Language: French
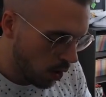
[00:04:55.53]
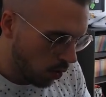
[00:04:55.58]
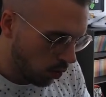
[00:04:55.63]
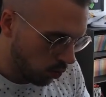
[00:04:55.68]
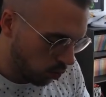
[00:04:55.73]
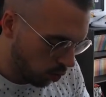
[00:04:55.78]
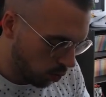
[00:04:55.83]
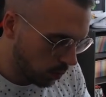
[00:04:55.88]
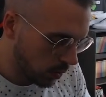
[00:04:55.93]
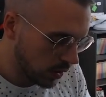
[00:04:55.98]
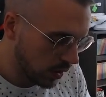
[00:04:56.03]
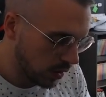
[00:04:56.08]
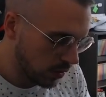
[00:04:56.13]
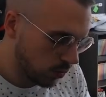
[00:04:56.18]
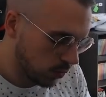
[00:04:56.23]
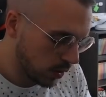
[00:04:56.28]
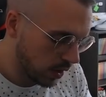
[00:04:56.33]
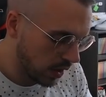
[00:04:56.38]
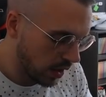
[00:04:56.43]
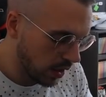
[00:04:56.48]

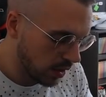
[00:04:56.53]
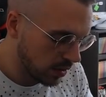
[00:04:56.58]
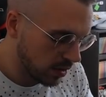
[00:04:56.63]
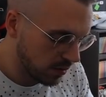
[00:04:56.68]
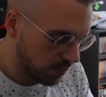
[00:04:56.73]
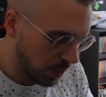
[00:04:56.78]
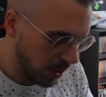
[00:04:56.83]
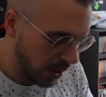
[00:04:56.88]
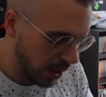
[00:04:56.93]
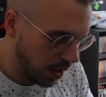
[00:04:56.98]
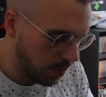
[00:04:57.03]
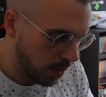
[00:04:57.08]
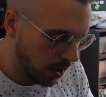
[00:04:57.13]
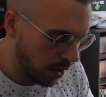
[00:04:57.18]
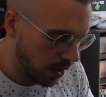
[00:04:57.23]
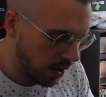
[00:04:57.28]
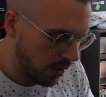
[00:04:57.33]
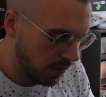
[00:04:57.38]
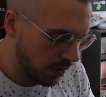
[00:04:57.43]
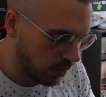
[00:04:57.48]
d'augmentation de dégâts indispellable,
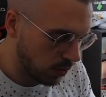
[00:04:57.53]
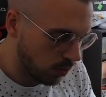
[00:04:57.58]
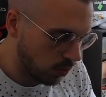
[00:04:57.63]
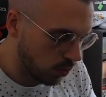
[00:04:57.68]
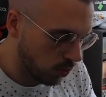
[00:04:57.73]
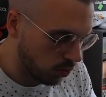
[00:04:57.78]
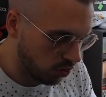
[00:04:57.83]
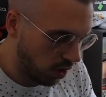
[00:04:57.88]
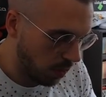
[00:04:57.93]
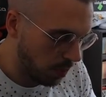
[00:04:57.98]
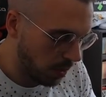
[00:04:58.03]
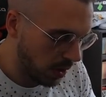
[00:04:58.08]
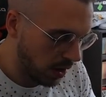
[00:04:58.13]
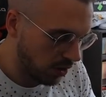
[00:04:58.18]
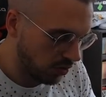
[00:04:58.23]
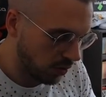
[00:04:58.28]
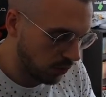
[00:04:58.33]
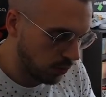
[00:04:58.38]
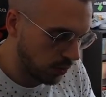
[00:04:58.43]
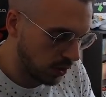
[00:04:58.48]
hein, avec, euh, je rappelle, à
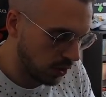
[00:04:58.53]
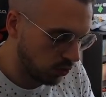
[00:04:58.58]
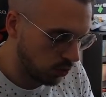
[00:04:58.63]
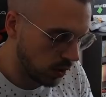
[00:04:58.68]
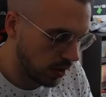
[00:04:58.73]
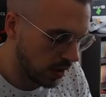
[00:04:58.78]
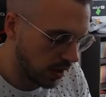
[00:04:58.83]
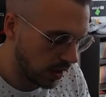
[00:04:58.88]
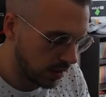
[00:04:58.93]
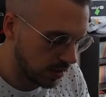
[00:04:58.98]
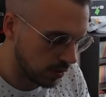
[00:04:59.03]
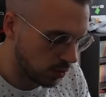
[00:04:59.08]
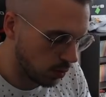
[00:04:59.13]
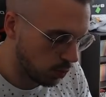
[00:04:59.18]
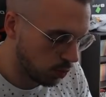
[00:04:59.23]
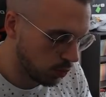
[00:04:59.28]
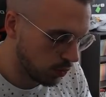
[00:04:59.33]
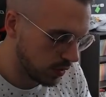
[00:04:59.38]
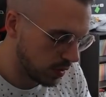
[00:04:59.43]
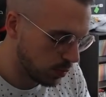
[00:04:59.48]
chaque fois qu'il joue des cartes, il se
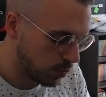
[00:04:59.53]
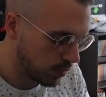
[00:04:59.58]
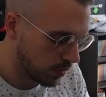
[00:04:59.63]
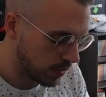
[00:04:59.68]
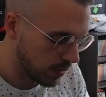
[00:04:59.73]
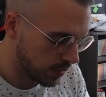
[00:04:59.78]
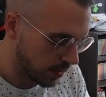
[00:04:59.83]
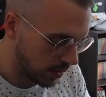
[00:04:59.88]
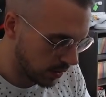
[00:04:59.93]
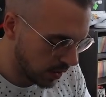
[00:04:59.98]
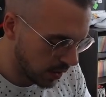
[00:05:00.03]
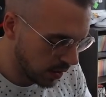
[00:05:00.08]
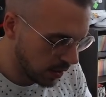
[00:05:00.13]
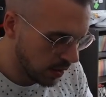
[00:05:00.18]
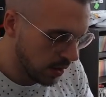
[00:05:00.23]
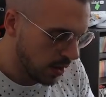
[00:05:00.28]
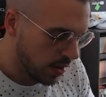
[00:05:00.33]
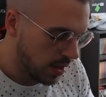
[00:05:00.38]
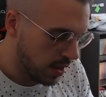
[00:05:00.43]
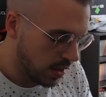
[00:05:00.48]
boost, il boost les alliés.
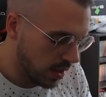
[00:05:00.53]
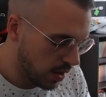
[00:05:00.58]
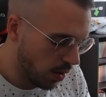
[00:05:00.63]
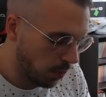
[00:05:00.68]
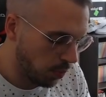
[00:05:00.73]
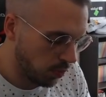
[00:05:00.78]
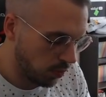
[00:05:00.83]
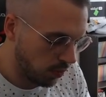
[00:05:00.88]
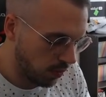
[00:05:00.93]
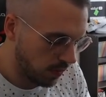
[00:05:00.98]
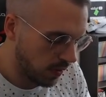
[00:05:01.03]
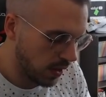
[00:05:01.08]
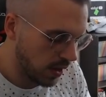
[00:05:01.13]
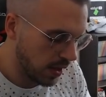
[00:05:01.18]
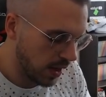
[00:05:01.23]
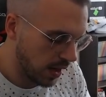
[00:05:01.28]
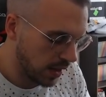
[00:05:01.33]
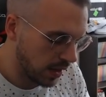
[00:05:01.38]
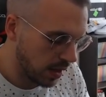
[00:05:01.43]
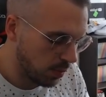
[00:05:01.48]
Et en plus de ça,
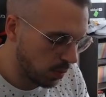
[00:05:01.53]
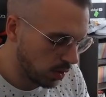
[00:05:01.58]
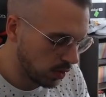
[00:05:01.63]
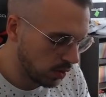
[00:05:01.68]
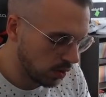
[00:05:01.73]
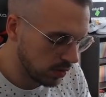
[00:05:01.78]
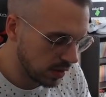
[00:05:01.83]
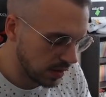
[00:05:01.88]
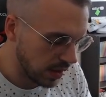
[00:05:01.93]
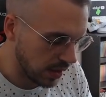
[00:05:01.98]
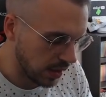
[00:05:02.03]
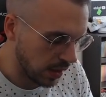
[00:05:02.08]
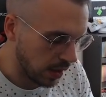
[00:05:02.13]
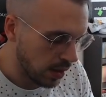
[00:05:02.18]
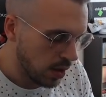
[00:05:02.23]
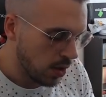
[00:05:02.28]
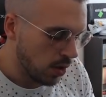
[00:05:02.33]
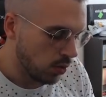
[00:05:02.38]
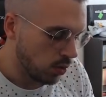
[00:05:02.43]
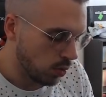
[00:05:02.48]
il a également un anti-tag.
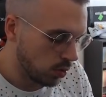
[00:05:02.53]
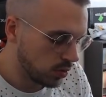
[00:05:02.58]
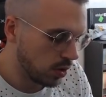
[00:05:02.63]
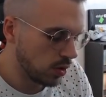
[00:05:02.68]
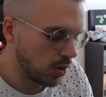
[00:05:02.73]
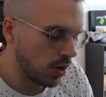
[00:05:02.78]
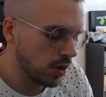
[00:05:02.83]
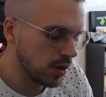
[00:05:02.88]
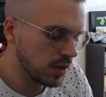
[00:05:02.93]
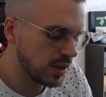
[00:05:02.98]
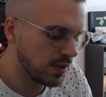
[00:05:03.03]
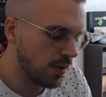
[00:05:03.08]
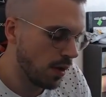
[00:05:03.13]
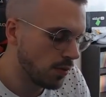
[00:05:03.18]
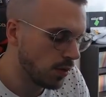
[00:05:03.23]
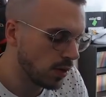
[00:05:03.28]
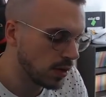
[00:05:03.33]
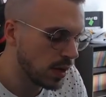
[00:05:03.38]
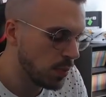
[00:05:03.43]
Donc ce Trunks, il va avoir des